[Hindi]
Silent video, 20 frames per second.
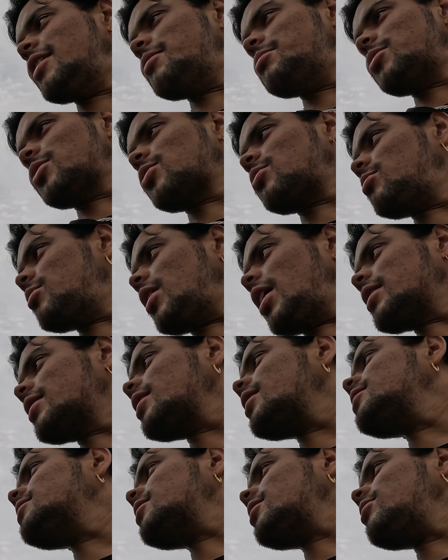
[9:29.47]
लेबर को बुलाते
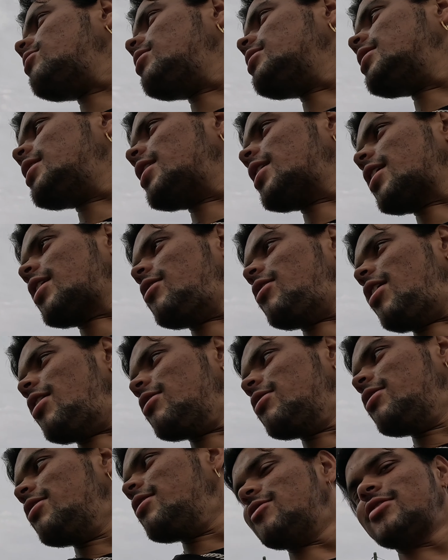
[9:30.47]
हैं चलो अंदर
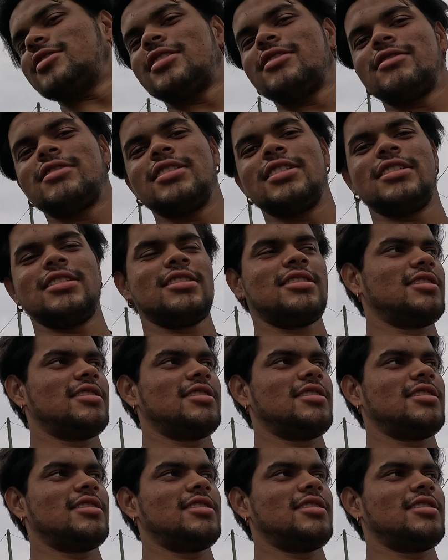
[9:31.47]
रखवाओ वॉशिंग मशीन